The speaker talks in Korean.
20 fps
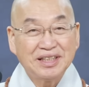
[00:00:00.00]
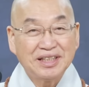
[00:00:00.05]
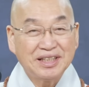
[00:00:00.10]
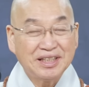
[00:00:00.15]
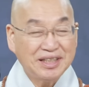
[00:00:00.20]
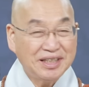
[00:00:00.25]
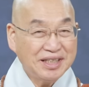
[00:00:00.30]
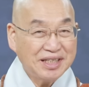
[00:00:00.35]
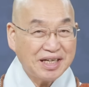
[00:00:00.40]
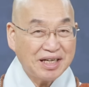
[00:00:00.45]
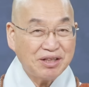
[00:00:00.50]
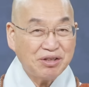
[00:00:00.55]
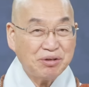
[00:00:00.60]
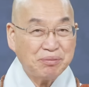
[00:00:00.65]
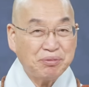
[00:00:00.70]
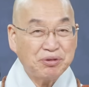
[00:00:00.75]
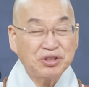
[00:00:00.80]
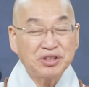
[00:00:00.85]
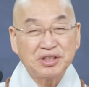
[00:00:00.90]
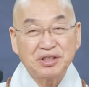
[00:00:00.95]
이
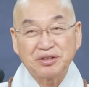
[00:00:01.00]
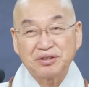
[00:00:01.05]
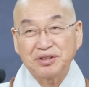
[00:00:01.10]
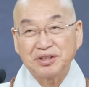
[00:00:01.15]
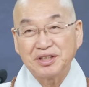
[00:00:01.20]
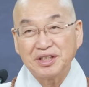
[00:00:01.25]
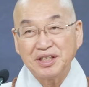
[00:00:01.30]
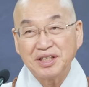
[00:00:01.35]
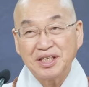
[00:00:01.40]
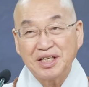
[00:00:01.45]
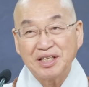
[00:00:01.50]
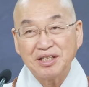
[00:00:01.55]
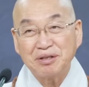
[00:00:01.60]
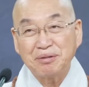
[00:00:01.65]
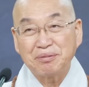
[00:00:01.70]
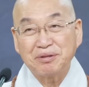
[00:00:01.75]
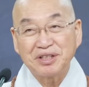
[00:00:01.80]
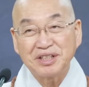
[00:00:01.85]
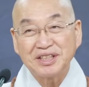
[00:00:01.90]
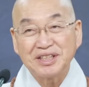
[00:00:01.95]
인간도 보기 싫고 저
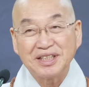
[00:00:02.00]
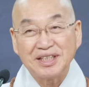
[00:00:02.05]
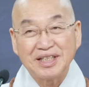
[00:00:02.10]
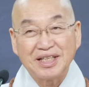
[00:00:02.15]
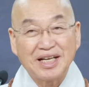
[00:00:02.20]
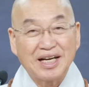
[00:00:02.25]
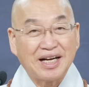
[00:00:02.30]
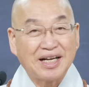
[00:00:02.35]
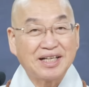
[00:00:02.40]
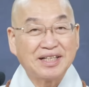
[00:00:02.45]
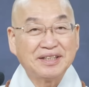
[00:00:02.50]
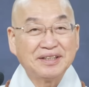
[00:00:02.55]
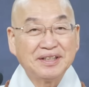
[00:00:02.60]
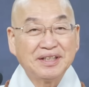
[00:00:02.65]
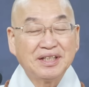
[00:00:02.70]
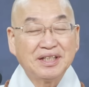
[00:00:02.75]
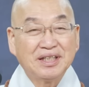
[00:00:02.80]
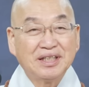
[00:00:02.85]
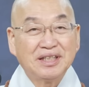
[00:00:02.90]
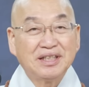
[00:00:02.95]
인간도 보기 싫다.
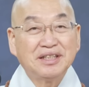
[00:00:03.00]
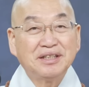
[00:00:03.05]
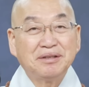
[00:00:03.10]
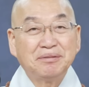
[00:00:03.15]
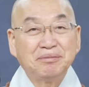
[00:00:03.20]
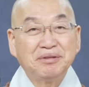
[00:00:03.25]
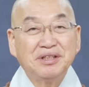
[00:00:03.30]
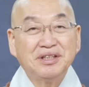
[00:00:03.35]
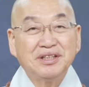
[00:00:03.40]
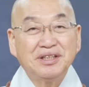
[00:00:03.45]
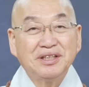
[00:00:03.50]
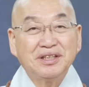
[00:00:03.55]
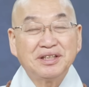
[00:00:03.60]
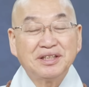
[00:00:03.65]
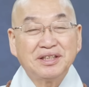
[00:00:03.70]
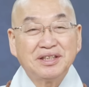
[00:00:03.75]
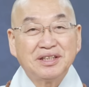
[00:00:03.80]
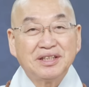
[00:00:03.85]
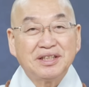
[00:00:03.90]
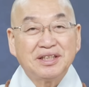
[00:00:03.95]
이러면
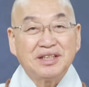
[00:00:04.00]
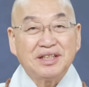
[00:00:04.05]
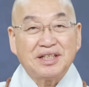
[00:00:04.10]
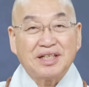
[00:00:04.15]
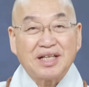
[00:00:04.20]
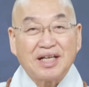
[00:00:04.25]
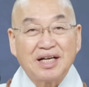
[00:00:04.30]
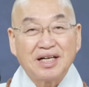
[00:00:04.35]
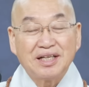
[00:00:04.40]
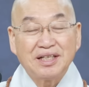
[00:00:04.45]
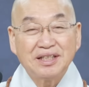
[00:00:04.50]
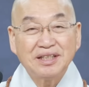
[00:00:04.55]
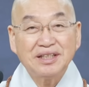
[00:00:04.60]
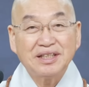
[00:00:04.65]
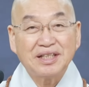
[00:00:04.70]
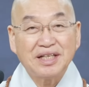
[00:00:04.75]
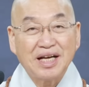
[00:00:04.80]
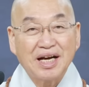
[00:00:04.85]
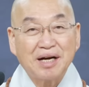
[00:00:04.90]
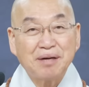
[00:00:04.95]

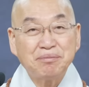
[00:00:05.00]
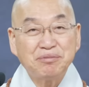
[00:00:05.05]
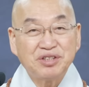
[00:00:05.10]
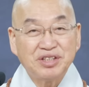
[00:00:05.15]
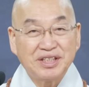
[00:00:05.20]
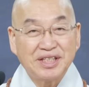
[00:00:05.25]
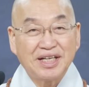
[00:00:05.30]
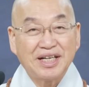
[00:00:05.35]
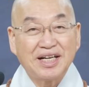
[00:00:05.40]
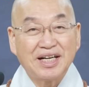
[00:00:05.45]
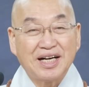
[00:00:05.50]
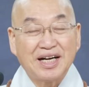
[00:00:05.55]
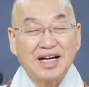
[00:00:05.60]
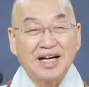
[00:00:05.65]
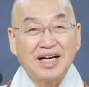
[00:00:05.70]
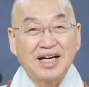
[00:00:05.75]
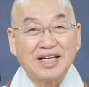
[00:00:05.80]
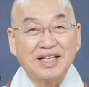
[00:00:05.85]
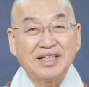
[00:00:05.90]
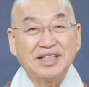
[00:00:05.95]
일단은 내가
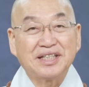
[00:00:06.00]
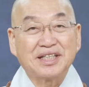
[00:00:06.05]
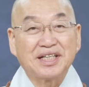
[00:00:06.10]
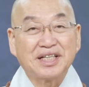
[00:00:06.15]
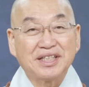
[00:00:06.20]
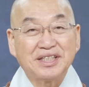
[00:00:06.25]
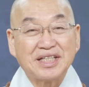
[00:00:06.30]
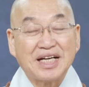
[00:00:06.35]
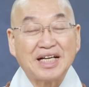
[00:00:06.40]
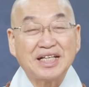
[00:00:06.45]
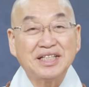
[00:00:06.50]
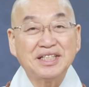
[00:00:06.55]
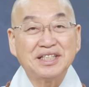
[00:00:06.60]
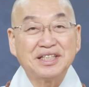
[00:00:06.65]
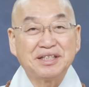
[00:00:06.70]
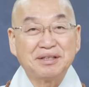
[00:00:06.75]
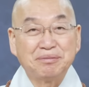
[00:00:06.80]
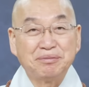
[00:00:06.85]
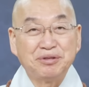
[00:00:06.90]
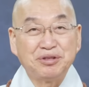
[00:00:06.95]
문제인가 이렇게 자기
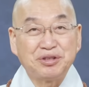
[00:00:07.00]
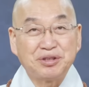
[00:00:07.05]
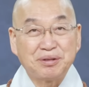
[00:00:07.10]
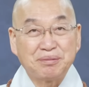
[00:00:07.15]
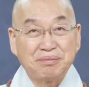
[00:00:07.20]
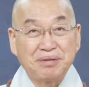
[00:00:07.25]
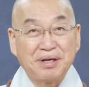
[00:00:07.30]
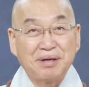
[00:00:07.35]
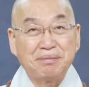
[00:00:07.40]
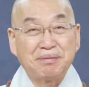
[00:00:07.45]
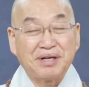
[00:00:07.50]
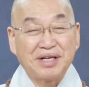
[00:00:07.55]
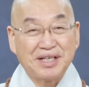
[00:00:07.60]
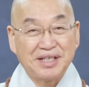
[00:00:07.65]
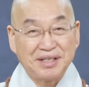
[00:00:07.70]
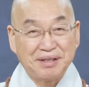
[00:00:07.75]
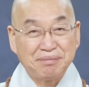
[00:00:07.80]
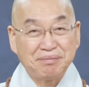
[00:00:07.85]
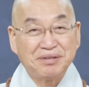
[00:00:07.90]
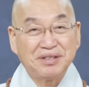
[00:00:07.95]
점검을 좀 해봐야
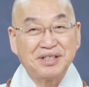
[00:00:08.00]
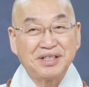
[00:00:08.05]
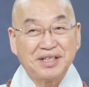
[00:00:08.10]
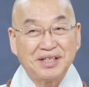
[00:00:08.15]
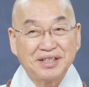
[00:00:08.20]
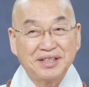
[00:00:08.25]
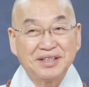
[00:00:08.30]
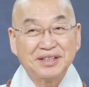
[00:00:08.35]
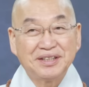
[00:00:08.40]
됩니다.